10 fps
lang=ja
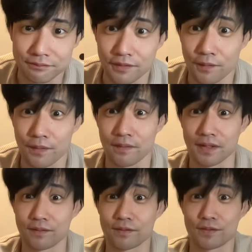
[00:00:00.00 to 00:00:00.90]
これは
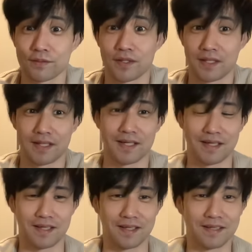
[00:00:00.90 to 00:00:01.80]
どうしようか
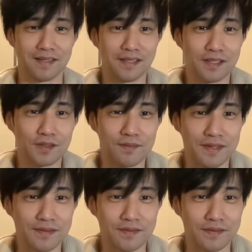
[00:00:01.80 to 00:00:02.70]
な。
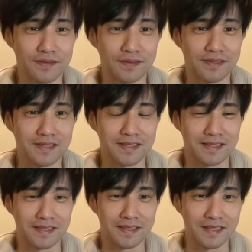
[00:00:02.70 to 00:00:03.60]
ウェリュール
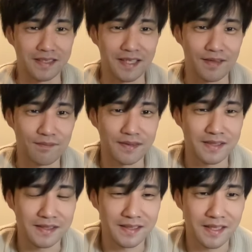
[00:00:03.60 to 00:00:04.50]
みたいな。こ
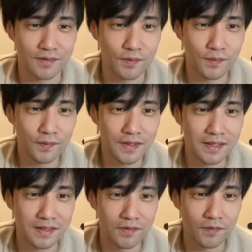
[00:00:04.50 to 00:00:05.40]
こで
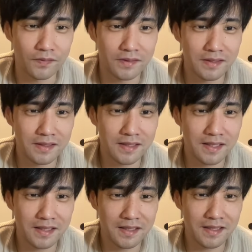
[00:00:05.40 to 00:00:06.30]
こんな
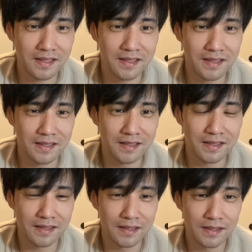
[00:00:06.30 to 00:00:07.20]
に
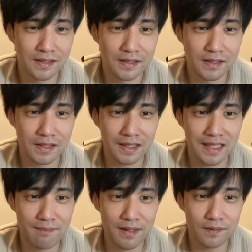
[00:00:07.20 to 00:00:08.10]

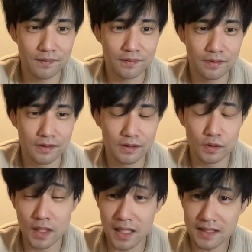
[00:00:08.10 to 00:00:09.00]
固まる？
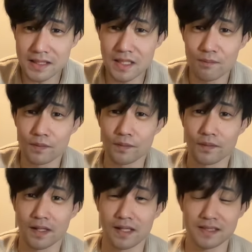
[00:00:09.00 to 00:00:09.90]
ガンダムの頃
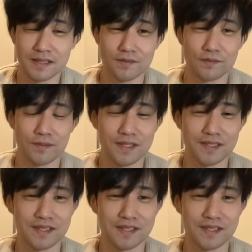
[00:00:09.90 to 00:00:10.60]
がガチャンおかし